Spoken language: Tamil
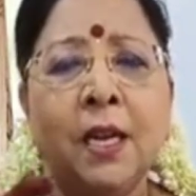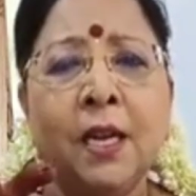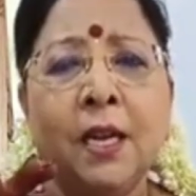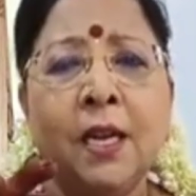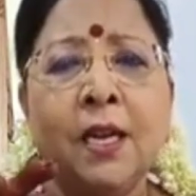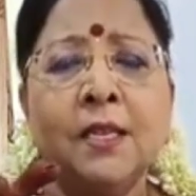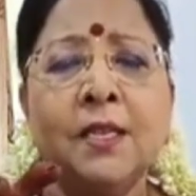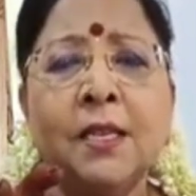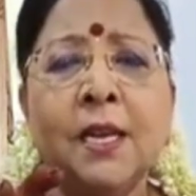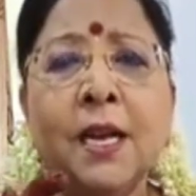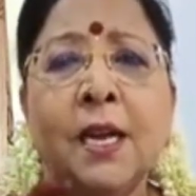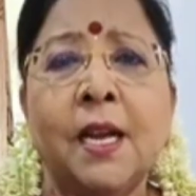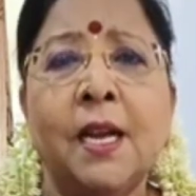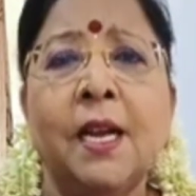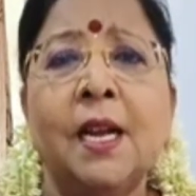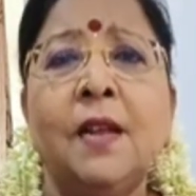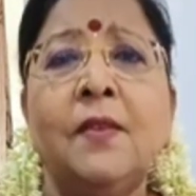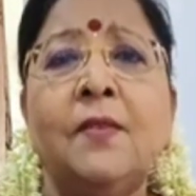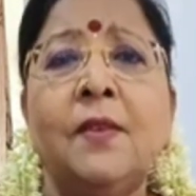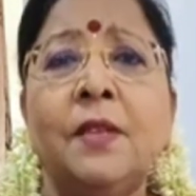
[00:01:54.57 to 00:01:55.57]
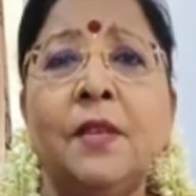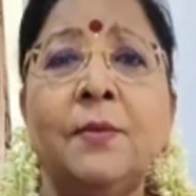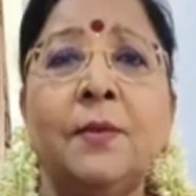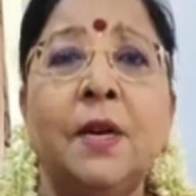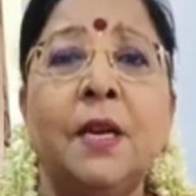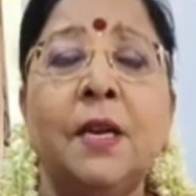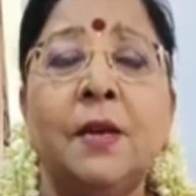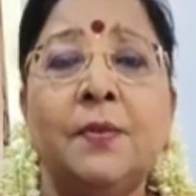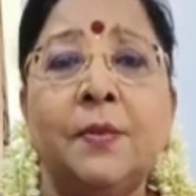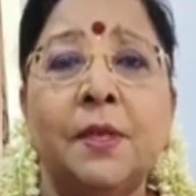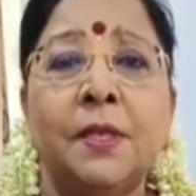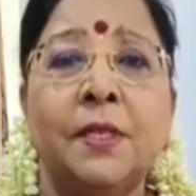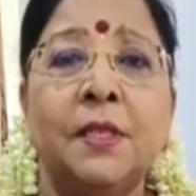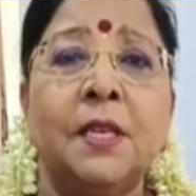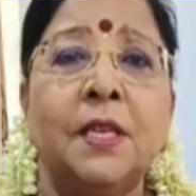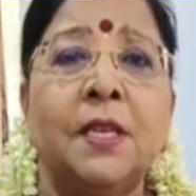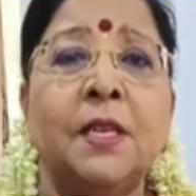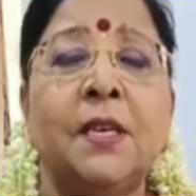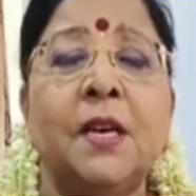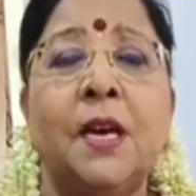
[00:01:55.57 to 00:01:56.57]
எல்லா சகல விதமான
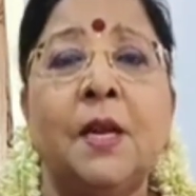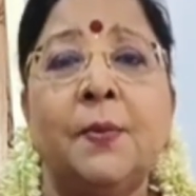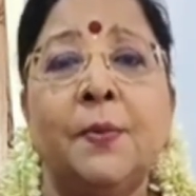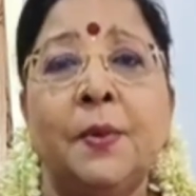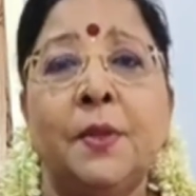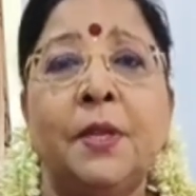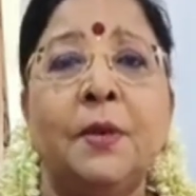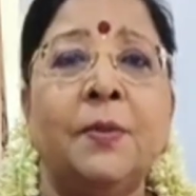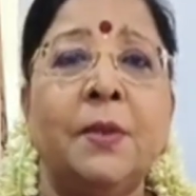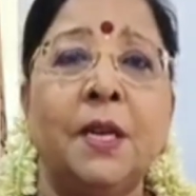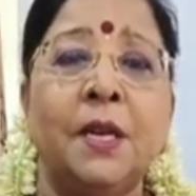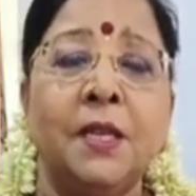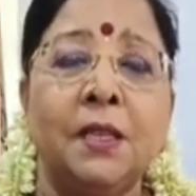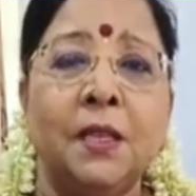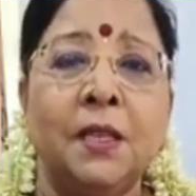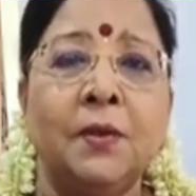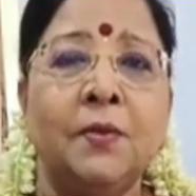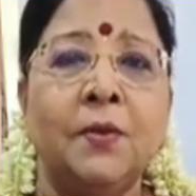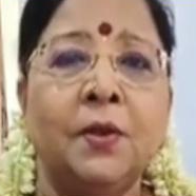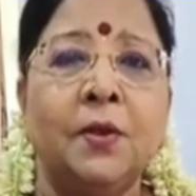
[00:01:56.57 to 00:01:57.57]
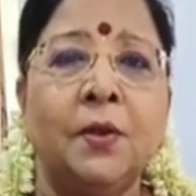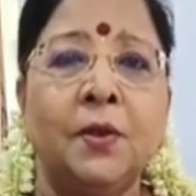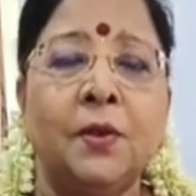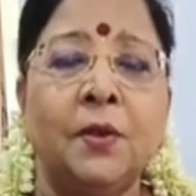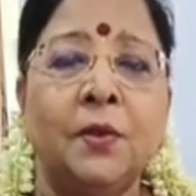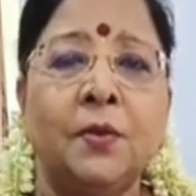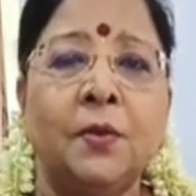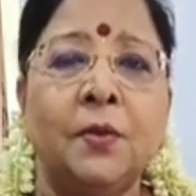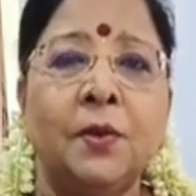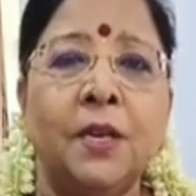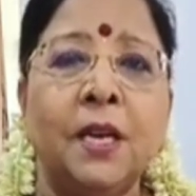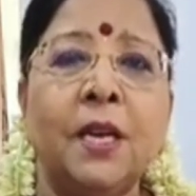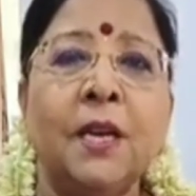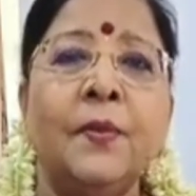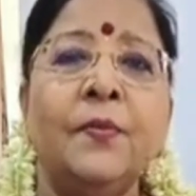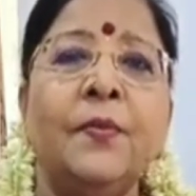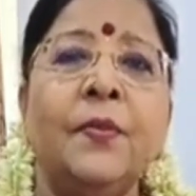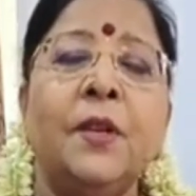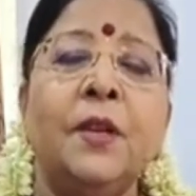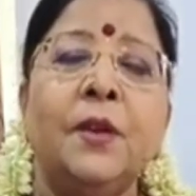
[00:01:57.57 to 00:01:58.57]
பிரச்சனைக்கும் அற்புதமான தீர்வு கொடுக்கக்கூடிய
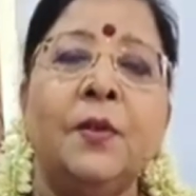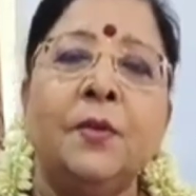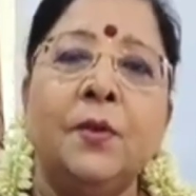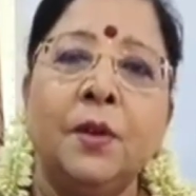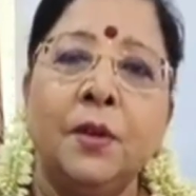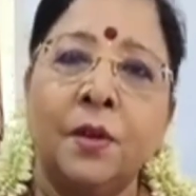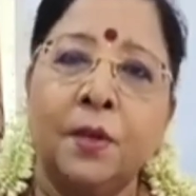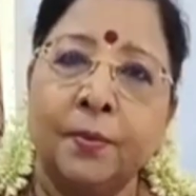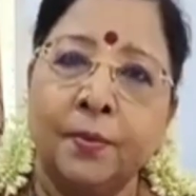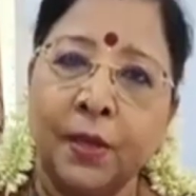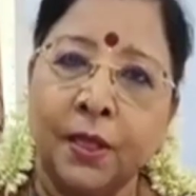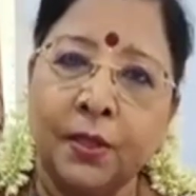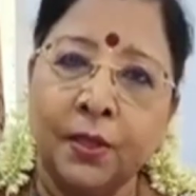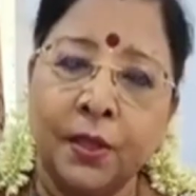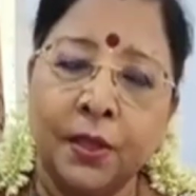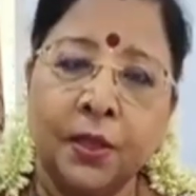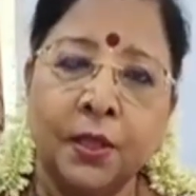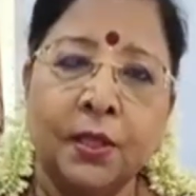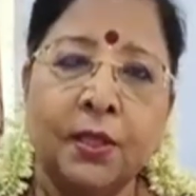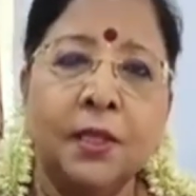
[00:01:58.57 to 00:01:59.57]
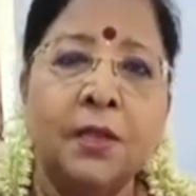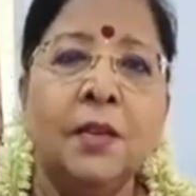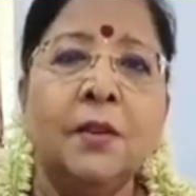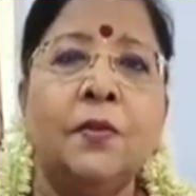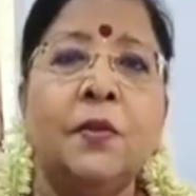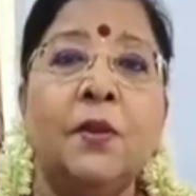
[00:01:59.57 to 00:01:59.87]
ஒரு மந்திரம் இது